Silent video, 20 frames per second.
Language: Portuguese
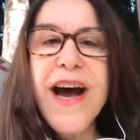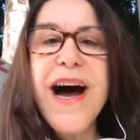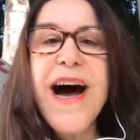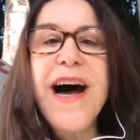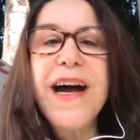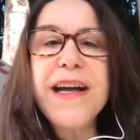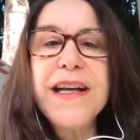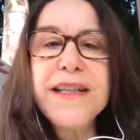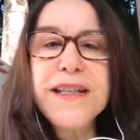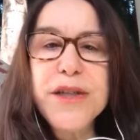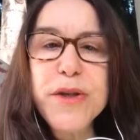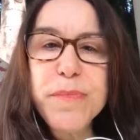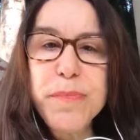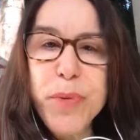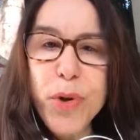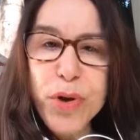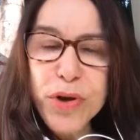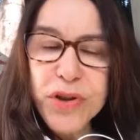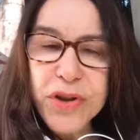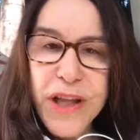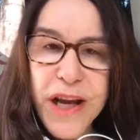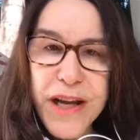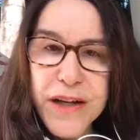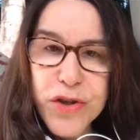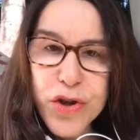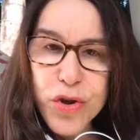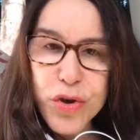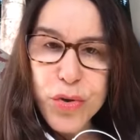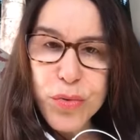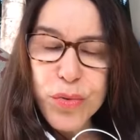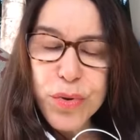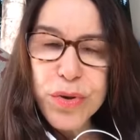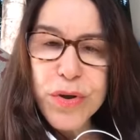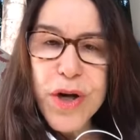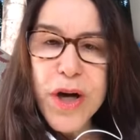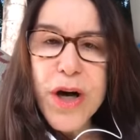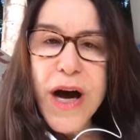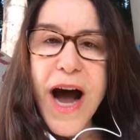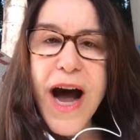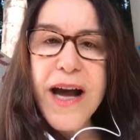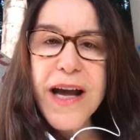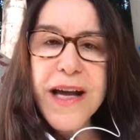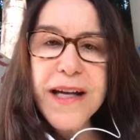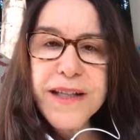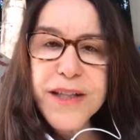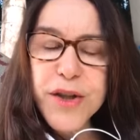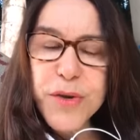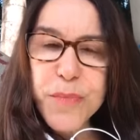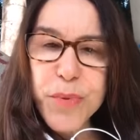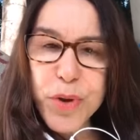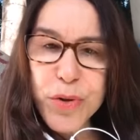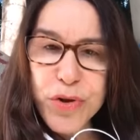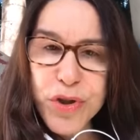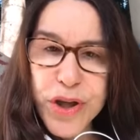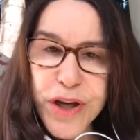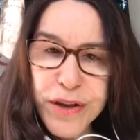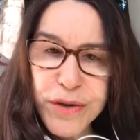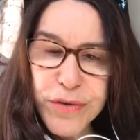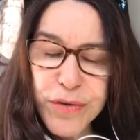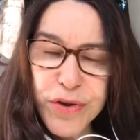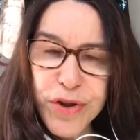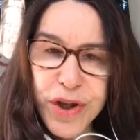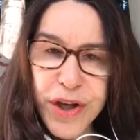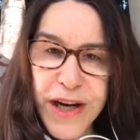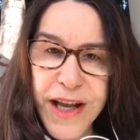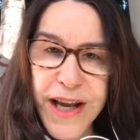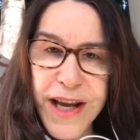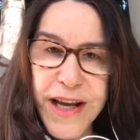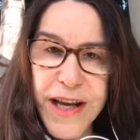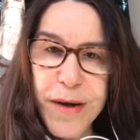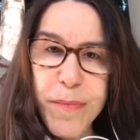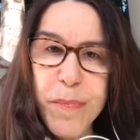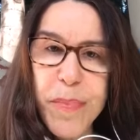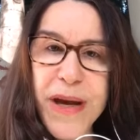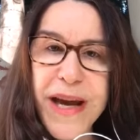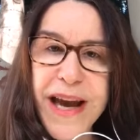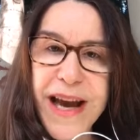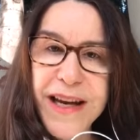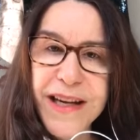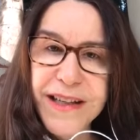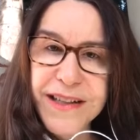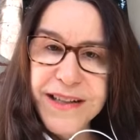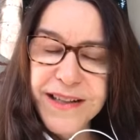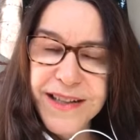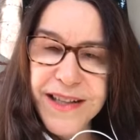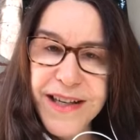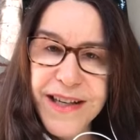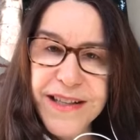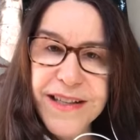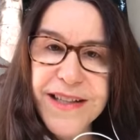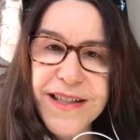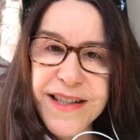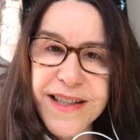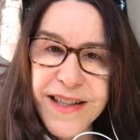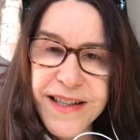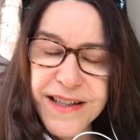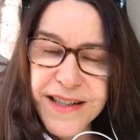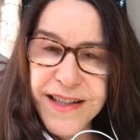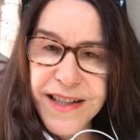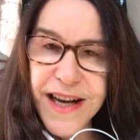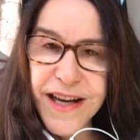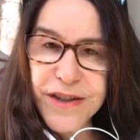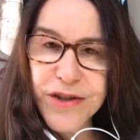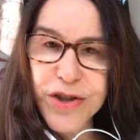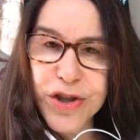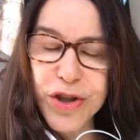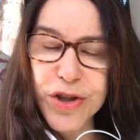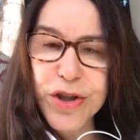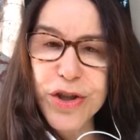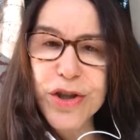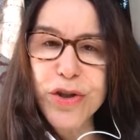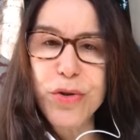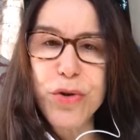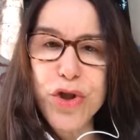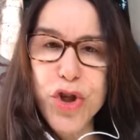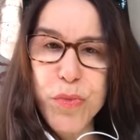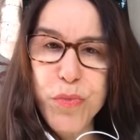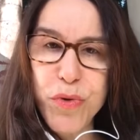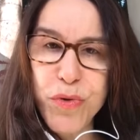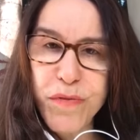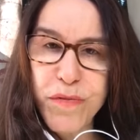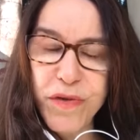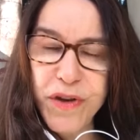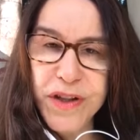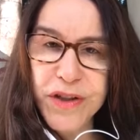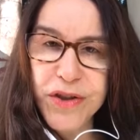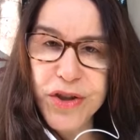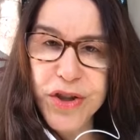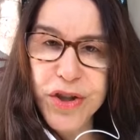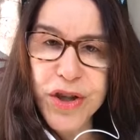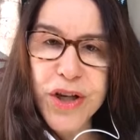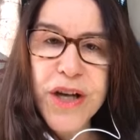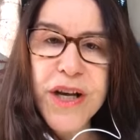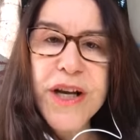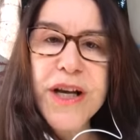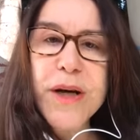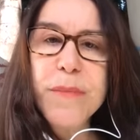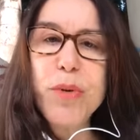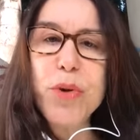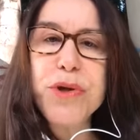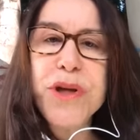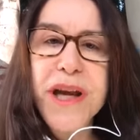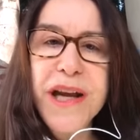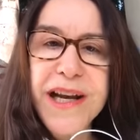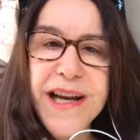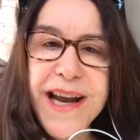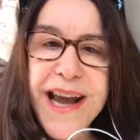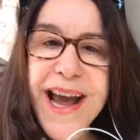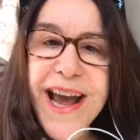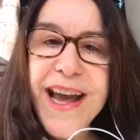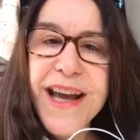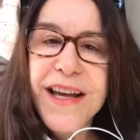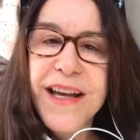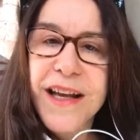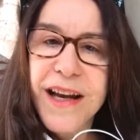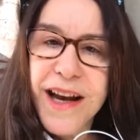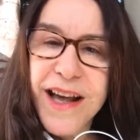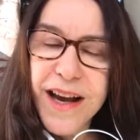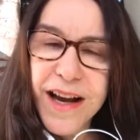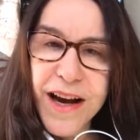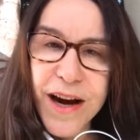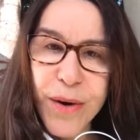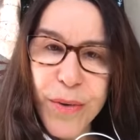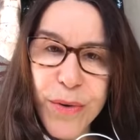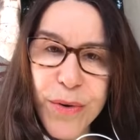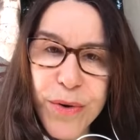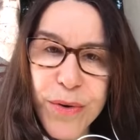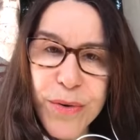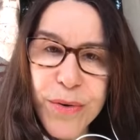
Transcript: a esse protesto, a esse projeto de lei PLC 17-2020, porque ele é ilegal